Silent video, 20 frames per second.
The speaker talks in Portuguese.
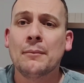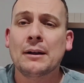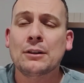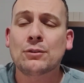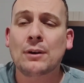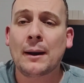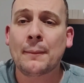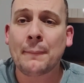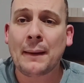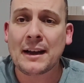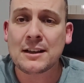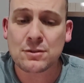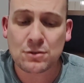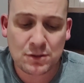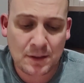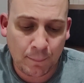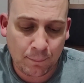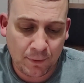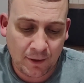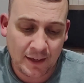faturar mais
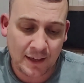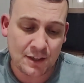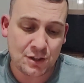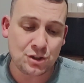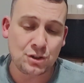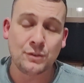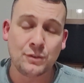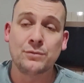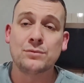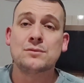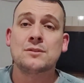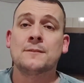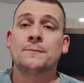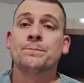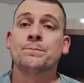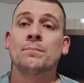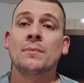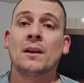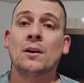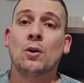os aplicativos.
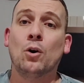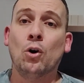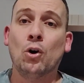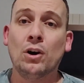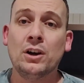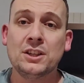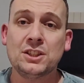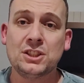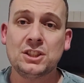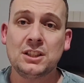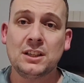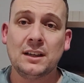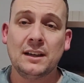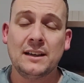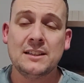Hoje